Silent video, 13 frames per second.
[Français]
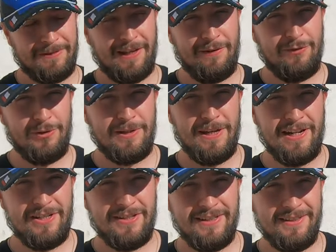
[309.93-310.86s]
Trêve de
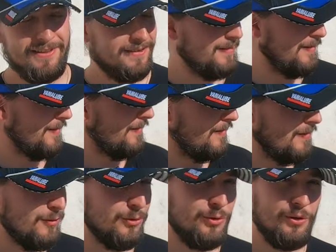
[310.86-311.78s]
galéjade.
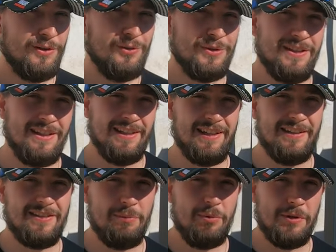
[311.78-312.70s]
Le truc aussi qui est
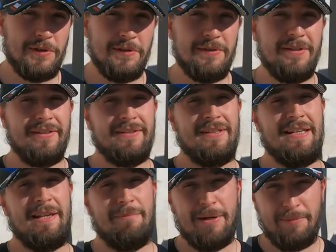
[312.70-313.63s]
très important, c'est
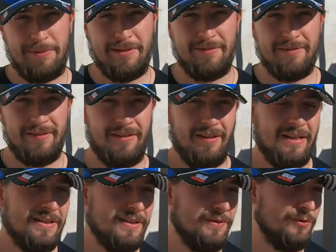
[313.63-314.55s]
les papiers.
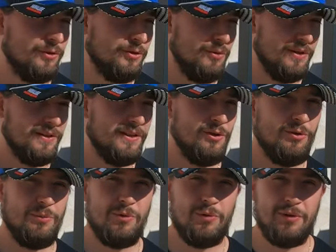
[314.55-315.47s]
Si votre quad il est
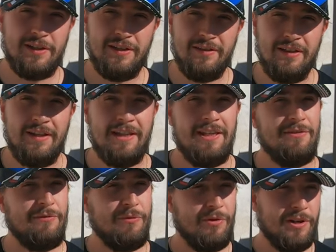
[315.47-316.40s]
homologué,
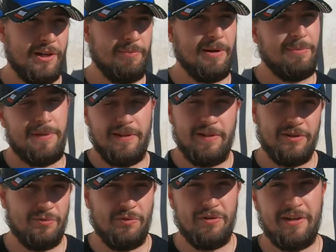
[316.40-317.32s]
il faut que les papiers ils
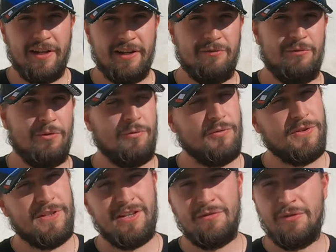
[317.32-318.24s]
soient en règle. Il faut que
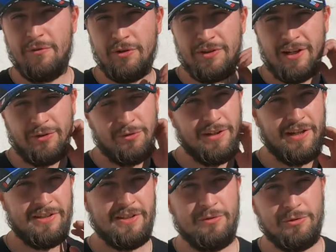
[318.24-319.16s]
vous ayez fait votre carte
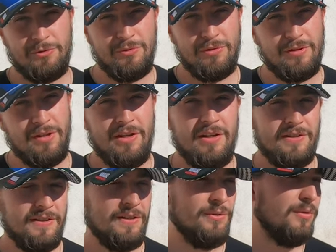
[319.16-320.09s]
grise à votre nom.
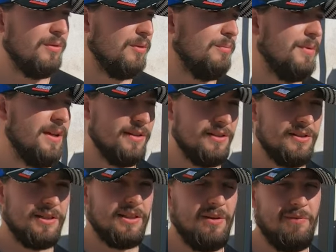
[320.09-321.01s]
Sinon, le mec,
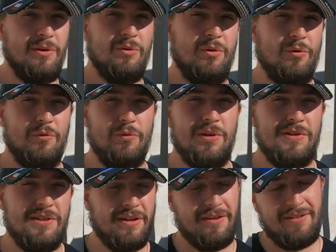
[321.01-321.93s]
déjà, ça va le
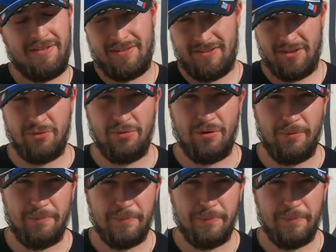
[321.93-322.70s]
refroidir, c'est sûr.